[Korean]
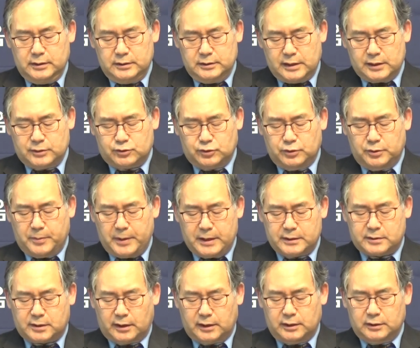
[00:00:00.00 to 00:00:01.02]
예수님의
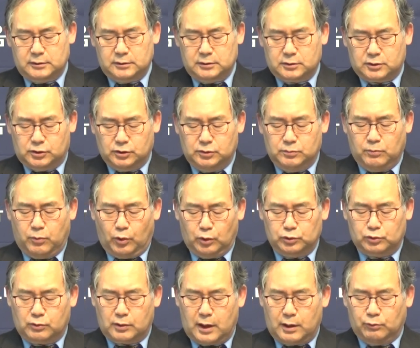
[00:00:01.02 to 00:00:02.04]
생애는 그
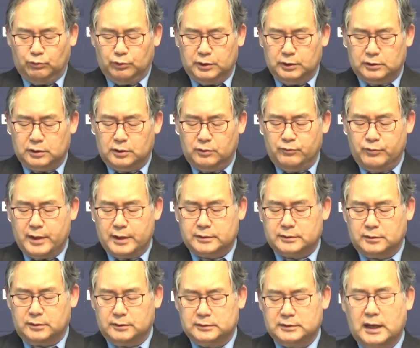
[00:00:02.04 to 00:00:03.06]
모두가 우리들을
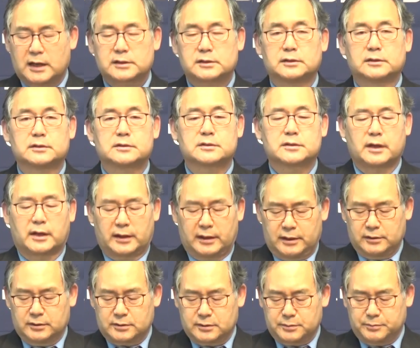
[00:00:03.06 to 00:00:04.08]
위해서 사신
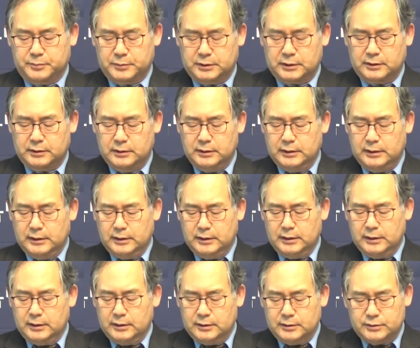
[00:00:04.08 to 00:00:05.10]
생애였습니다.
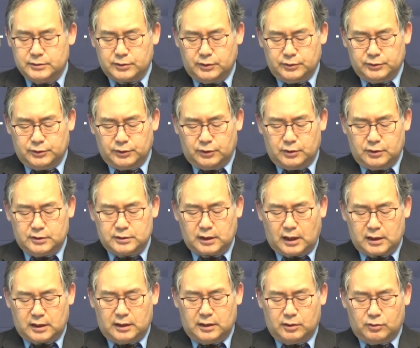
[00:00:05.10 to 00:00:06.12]
성경을
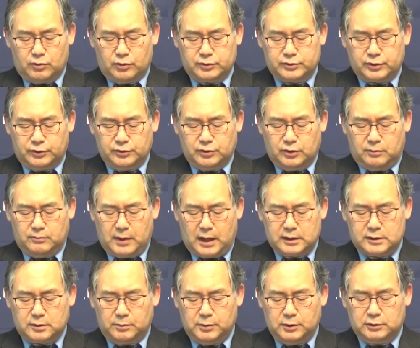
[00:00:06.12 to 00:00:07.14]
사랑하고 성경
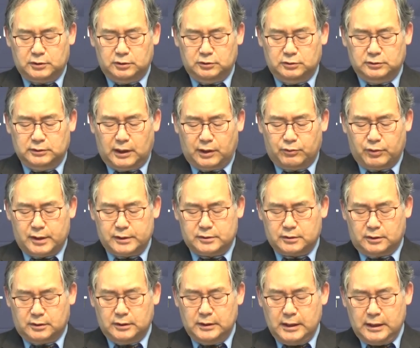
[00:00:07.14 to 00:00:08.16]
말씀을 듣는다고
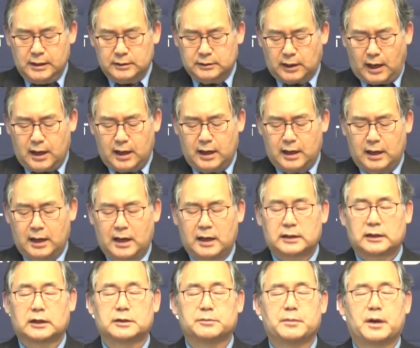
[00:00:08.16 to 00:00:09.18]
해서 다
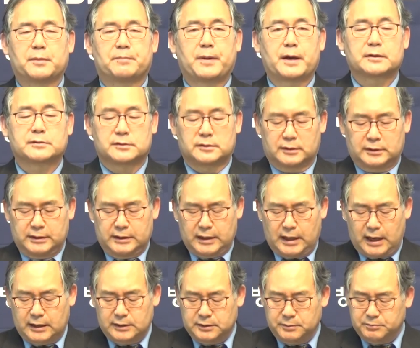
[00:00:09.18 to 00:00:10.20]
하나님의 백성이
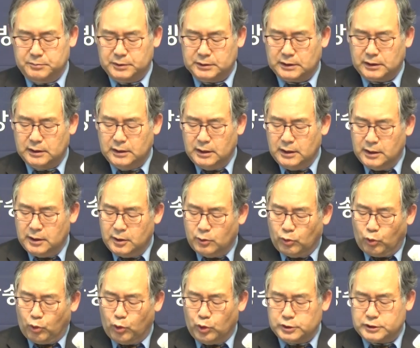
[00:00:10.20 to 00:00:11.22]
아닙니다.
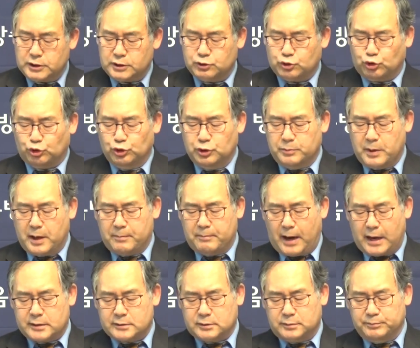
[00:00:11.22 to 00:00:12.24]
오직 주님의
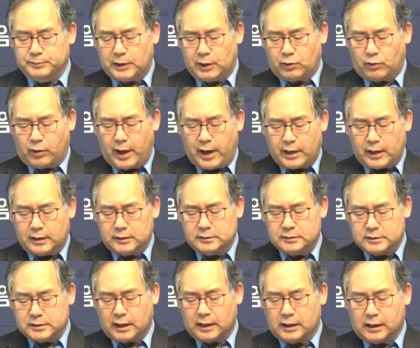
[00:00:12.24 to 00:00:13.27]
말씀대로
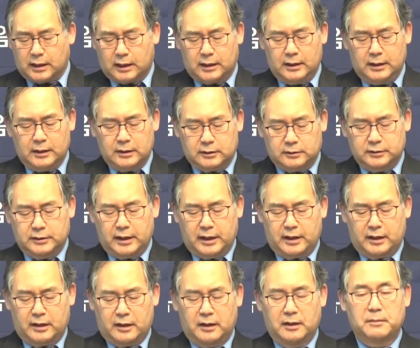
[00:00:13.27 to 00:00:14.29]
행하는 자가
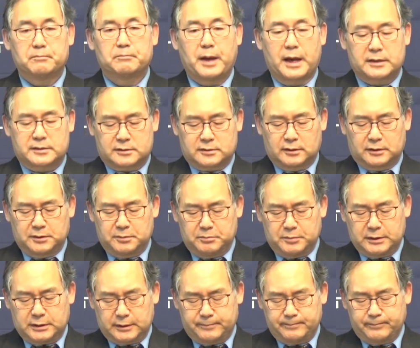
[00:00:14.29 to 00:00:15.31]
그의
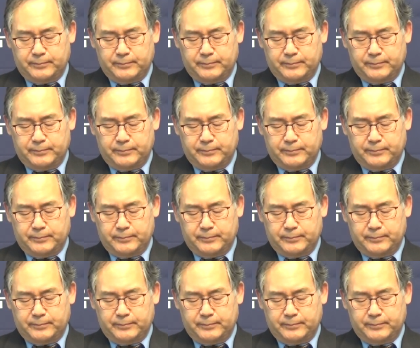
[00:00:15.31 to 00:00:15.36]
백성입니다.